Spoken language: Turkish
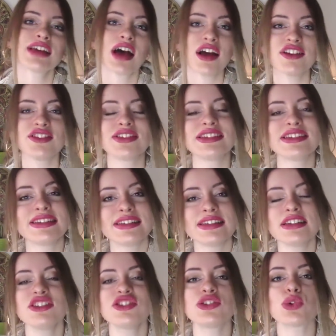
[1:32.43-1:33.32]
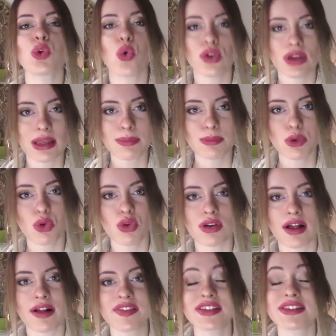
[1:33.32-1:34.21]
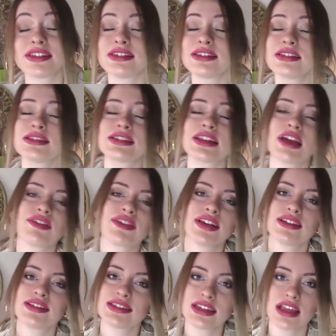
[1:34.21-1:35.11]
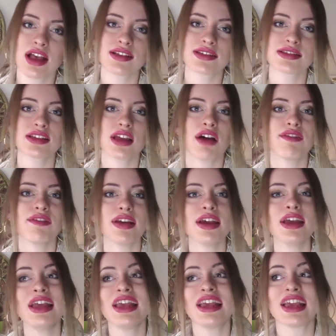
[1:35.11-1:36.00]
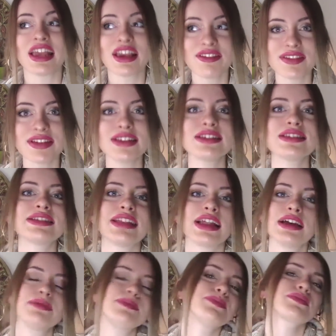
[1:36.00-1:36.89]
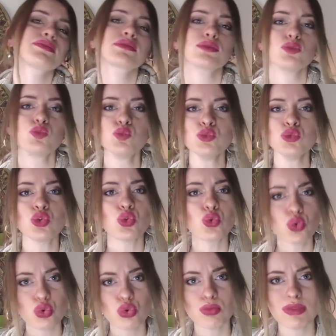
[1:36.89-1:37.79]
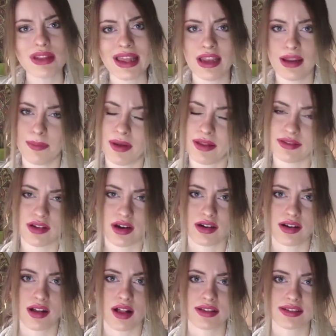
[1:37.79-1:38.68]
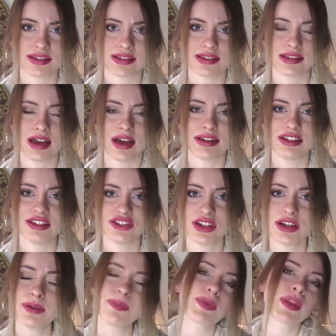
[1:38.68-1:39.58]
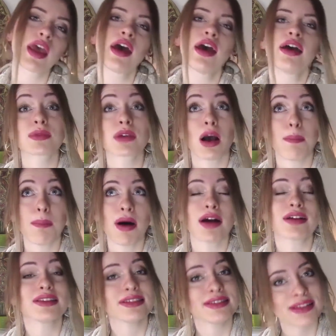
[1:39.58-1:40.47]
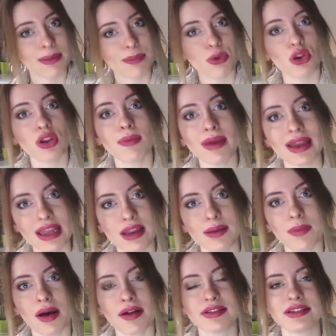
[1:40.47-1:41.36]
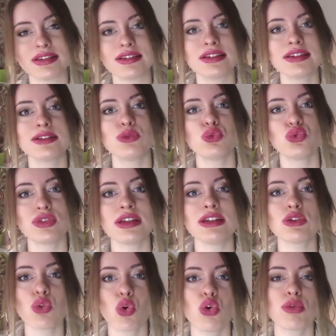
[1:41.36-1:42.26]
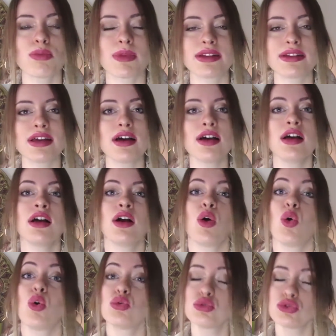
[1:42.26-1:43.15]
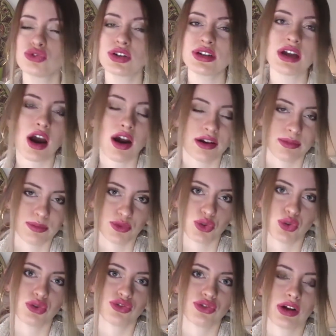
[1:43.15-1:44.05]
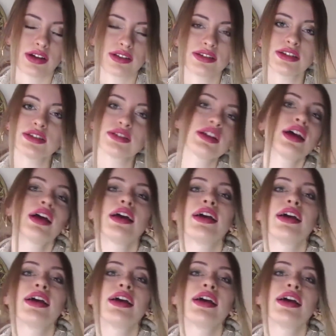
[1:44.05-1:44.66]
Sadece sizin için önemli olan, sizin zevkinizi yansıtan ve evinizle uyumlu elemanlar kalsın sadece. Kapaklı depolama elemanları düzeni korumada oldukça yardımcı olacaktır.